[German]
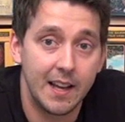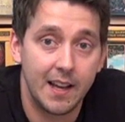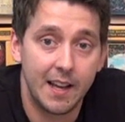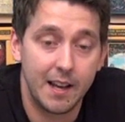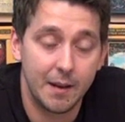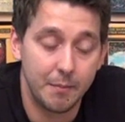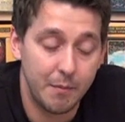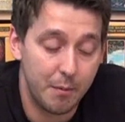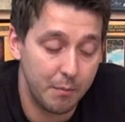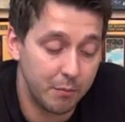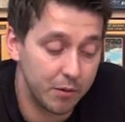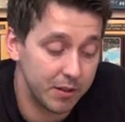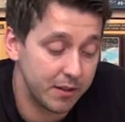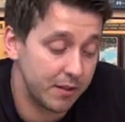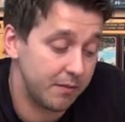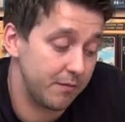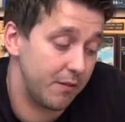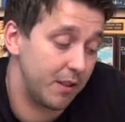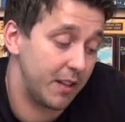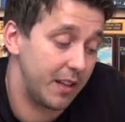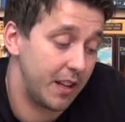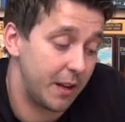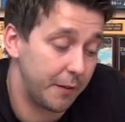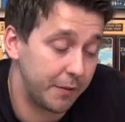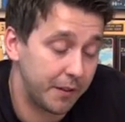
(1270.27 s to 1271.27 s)
äh, man muss
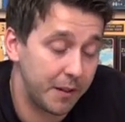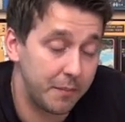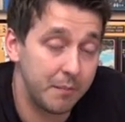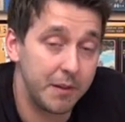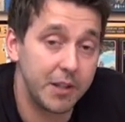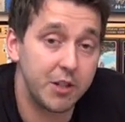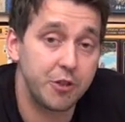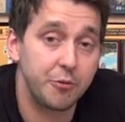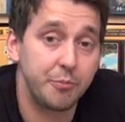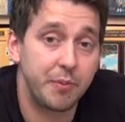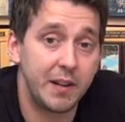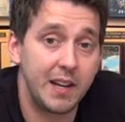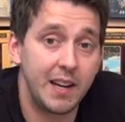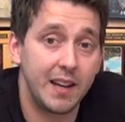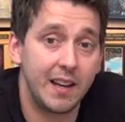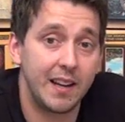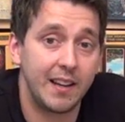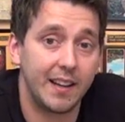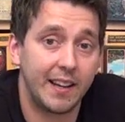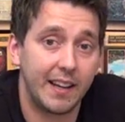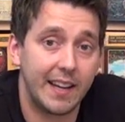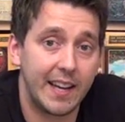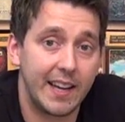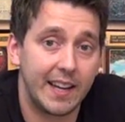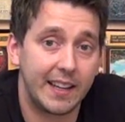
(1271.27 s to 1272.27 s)
wirklich auf die
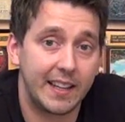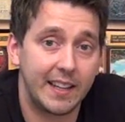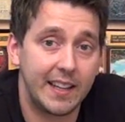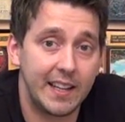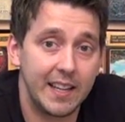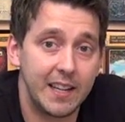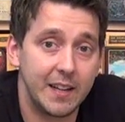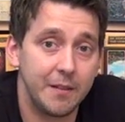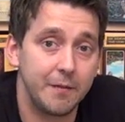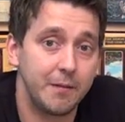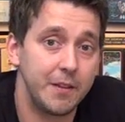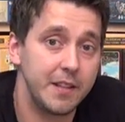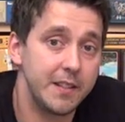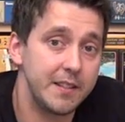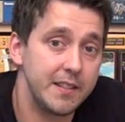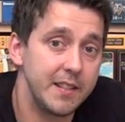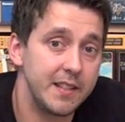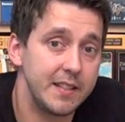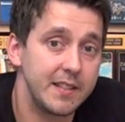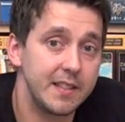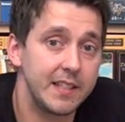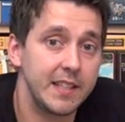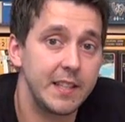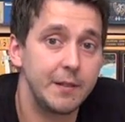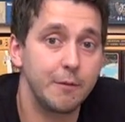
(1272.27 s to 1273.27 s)
Mitspieler reagieren, wie
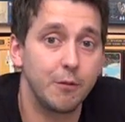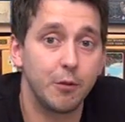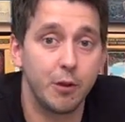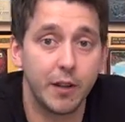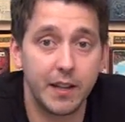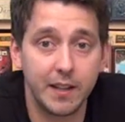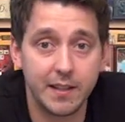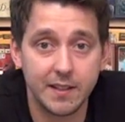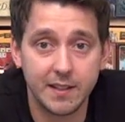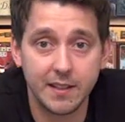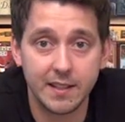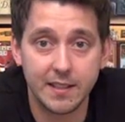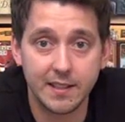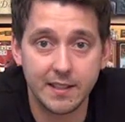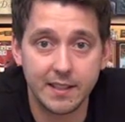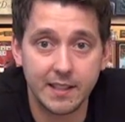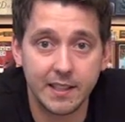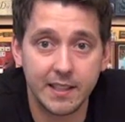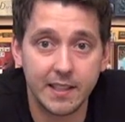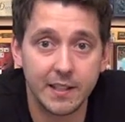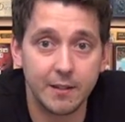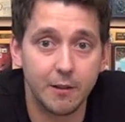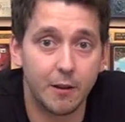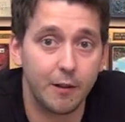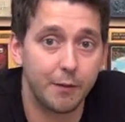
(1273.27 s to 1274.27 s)
sie ziehen, wohin sie ziehen.